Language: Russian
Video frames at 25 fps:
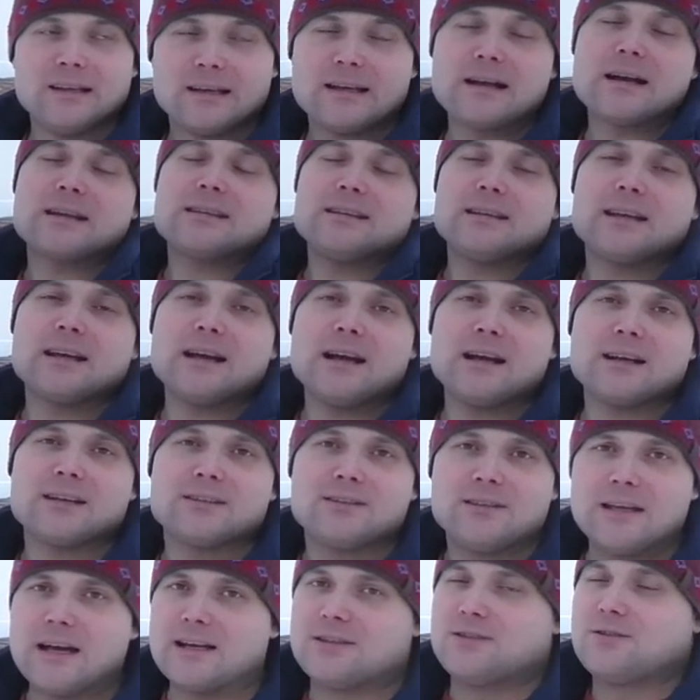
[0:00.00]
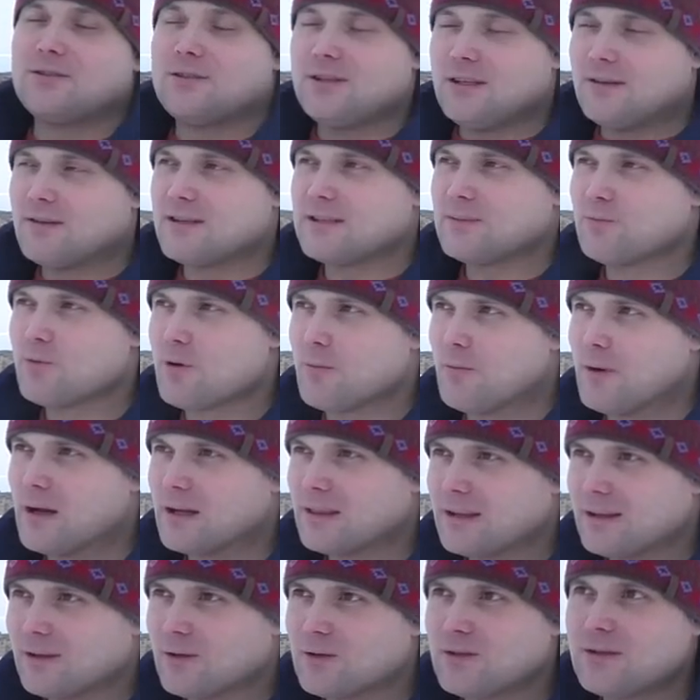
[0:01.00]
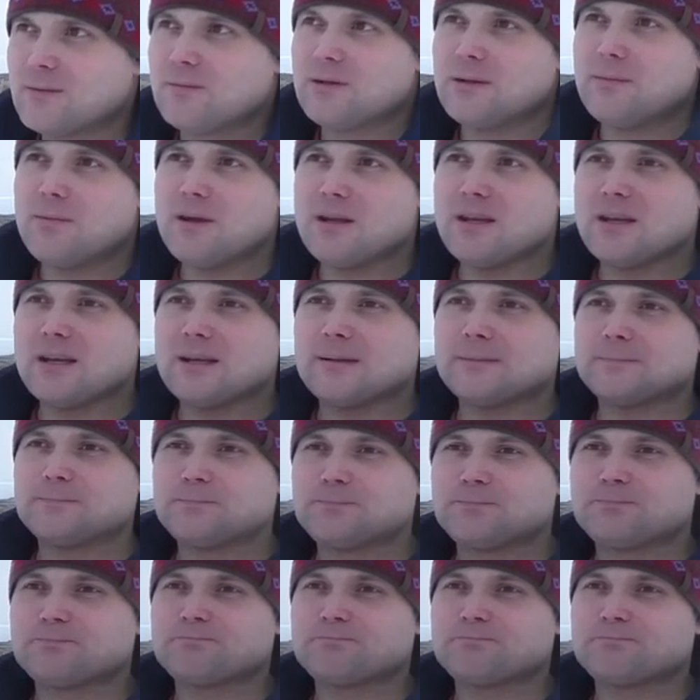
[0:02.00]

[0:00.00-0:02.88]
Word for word: Как-никак, да, сегодня не 8 марта, но тем не менее,